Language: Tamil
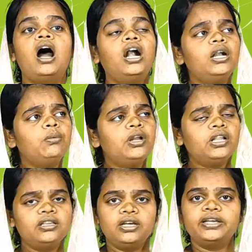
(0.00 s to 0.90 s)
ஆண்டவர்
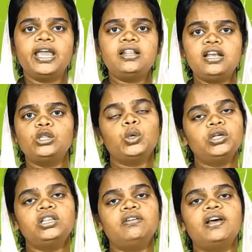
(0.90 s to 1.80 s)
அந்த ஏதேன்
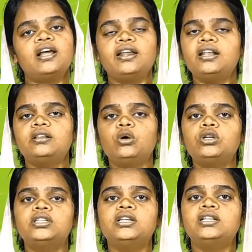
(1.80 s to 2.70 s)
தோட்டத்துக்கு வரார் ஏ
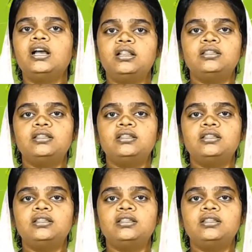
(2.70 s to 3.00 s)
தோட்டத்தில் தான்